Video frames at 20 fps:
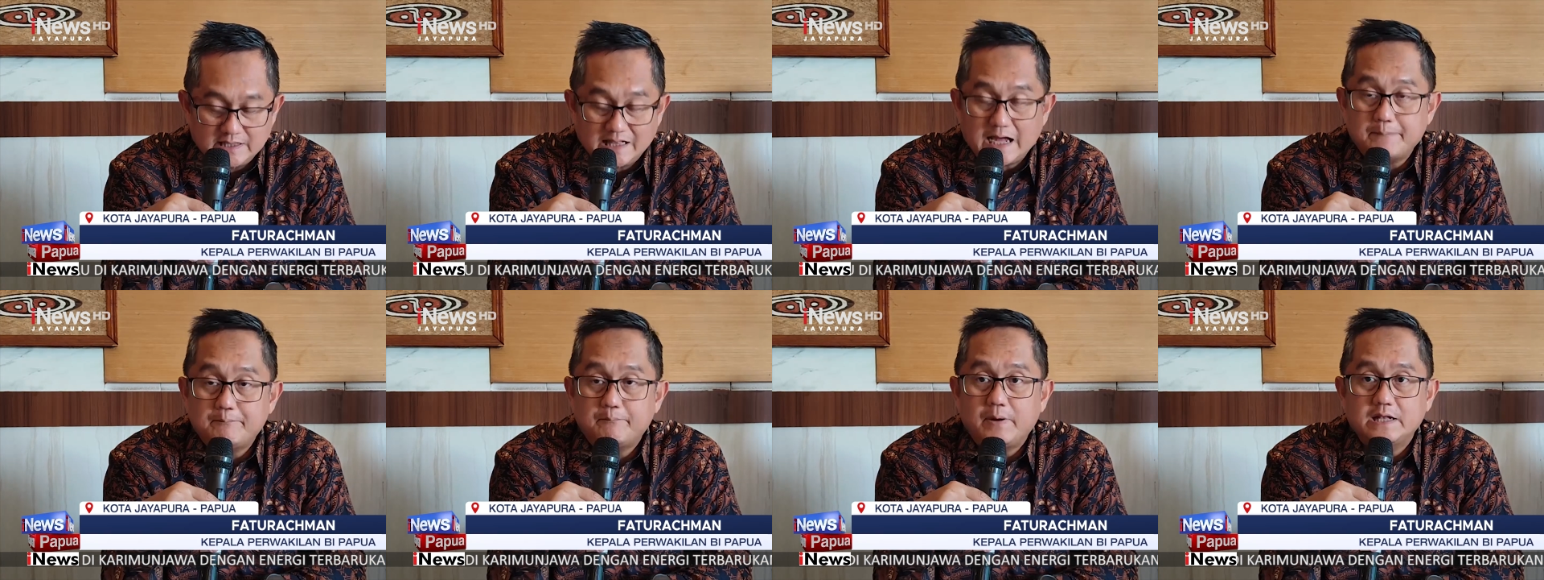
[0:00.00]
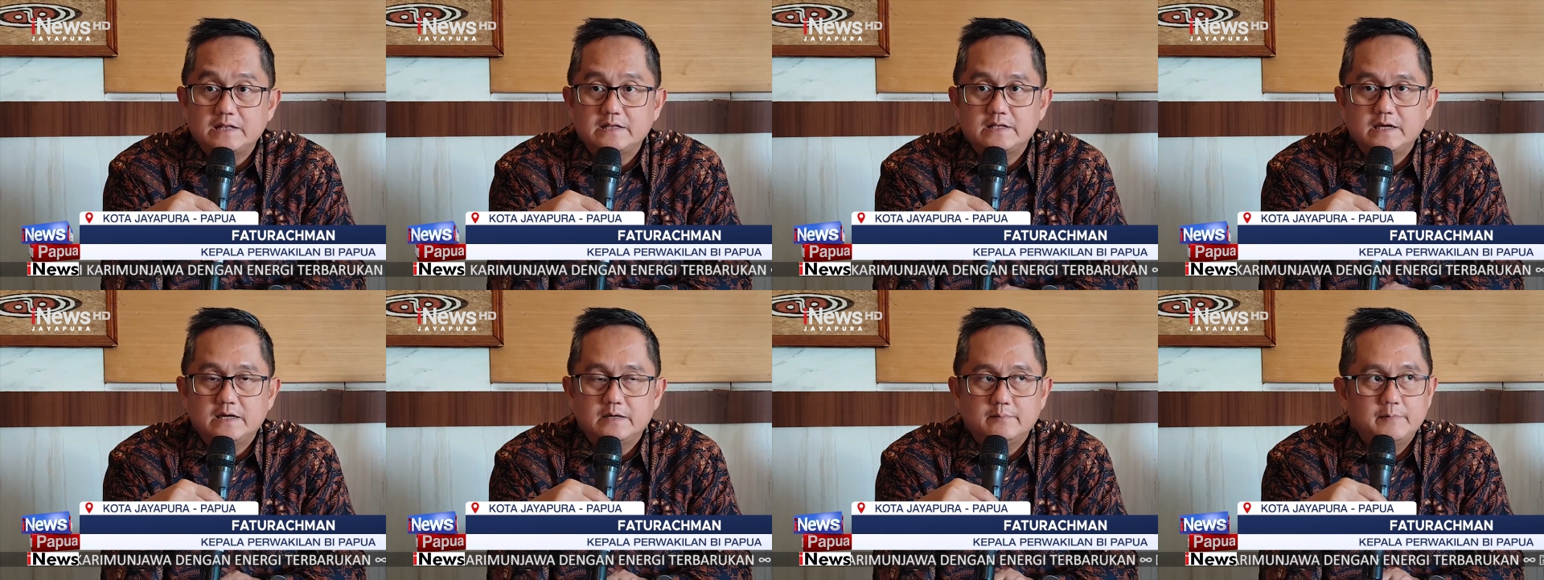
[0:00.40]
ada
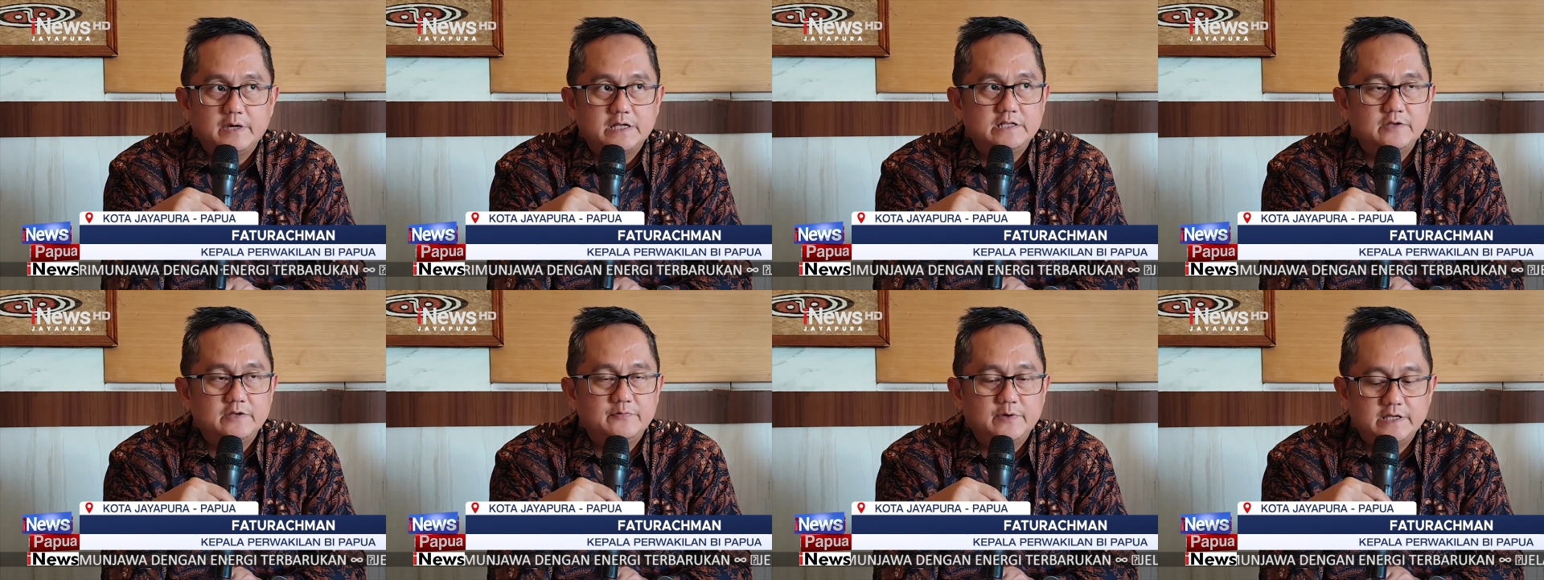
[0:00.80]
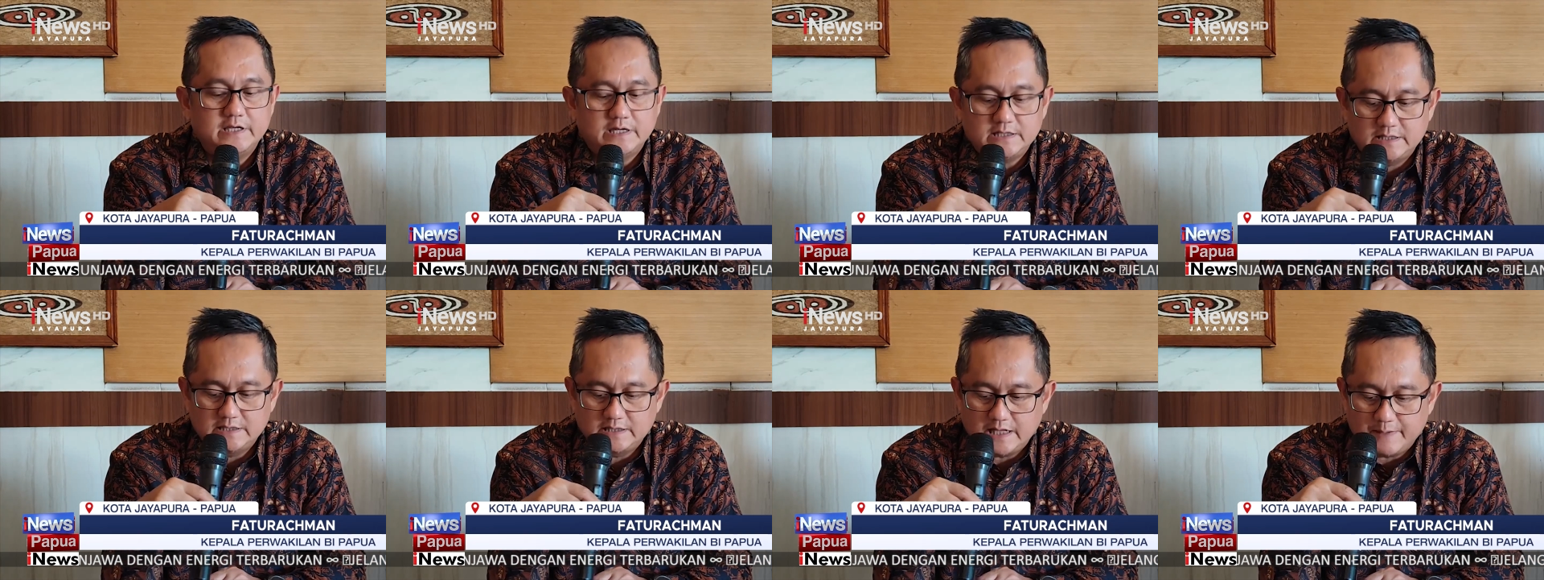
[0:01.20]
delapan ya, main
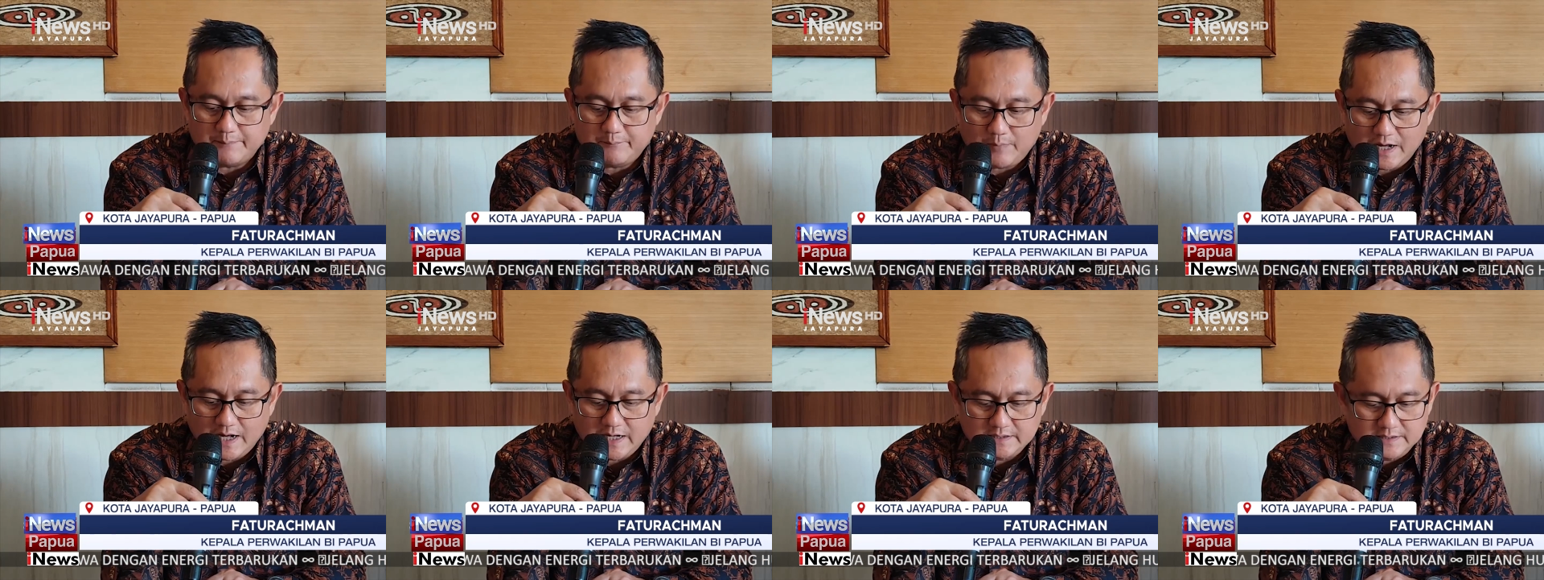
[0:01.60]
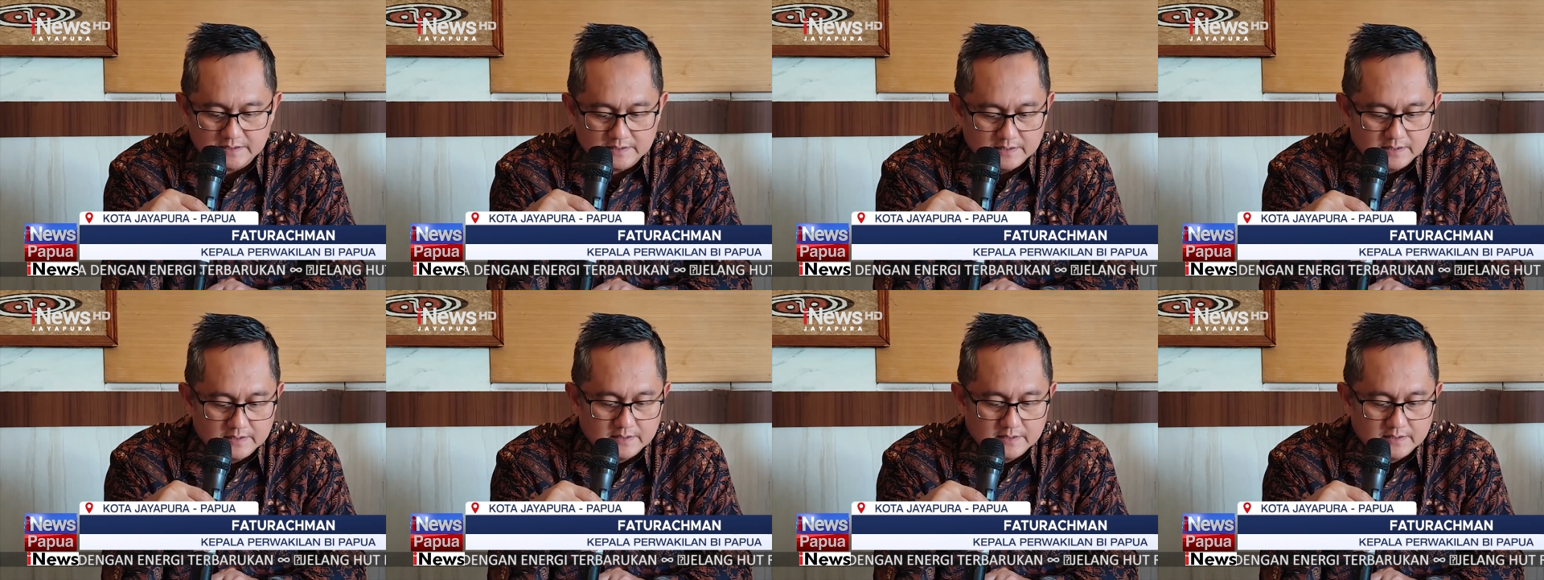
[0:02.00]
eventnya ada delapan.